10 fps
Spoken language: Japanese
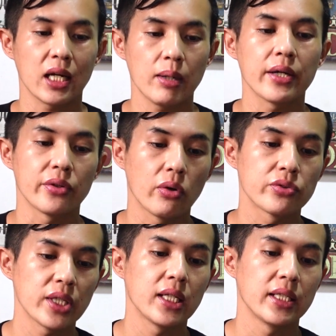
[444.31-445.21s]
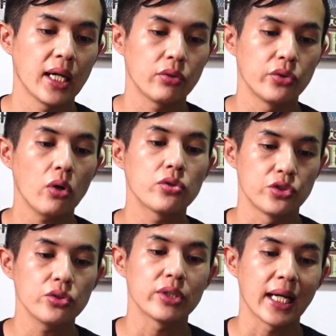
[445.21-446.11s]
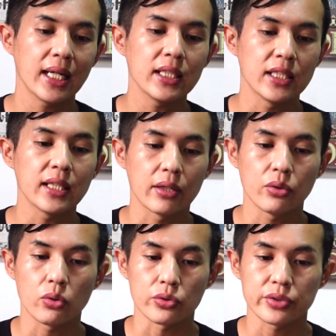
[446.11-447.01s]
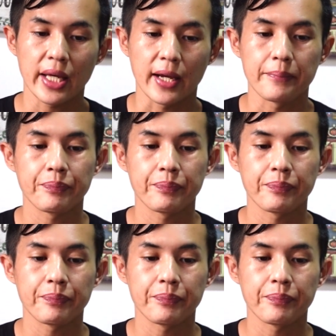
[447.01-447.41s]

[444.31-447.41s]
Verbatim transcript: 万4247人になるようですね。